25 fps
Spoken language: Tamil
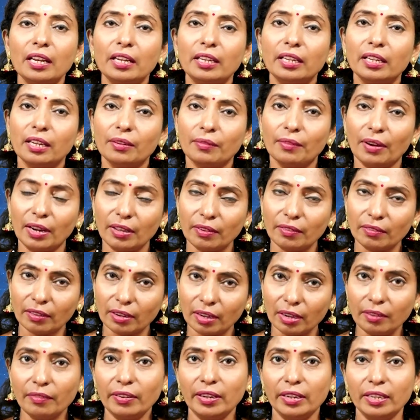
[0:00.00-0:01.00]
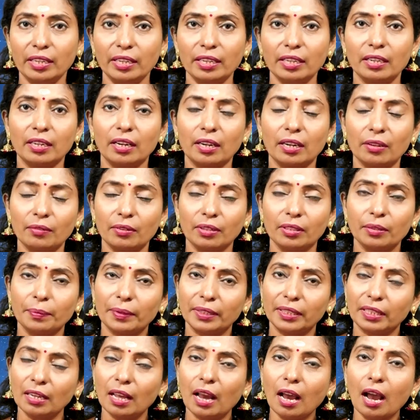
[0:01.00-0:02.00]
நீங்கள் வணங்க வேண்டிய கடவுள் அது
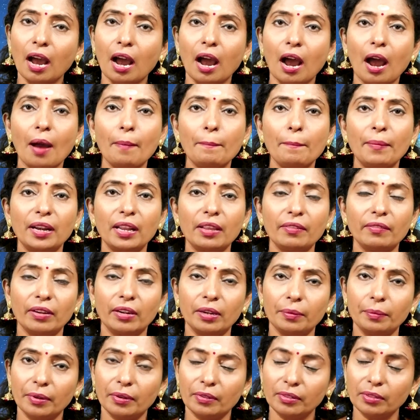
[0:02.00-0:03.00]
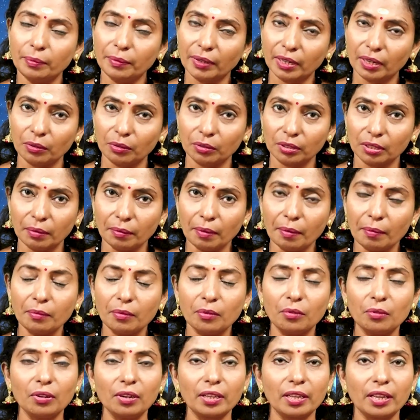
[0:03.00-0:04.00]
பார்த்திங்கன்னா அம்மனை வழிபடுவது மிக உத்தமம்
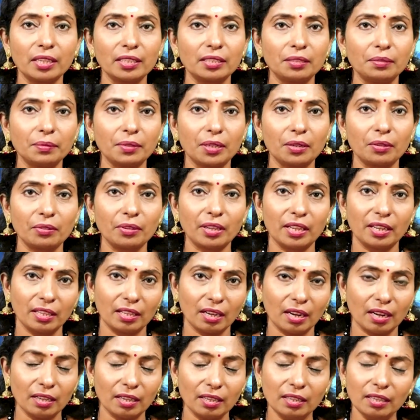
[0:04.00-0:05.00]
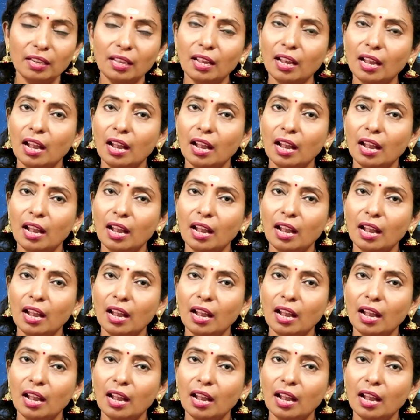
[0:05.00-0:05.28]
உங்களுக்கு அஷ்டம் தரக்கூடிய நிறங்கள்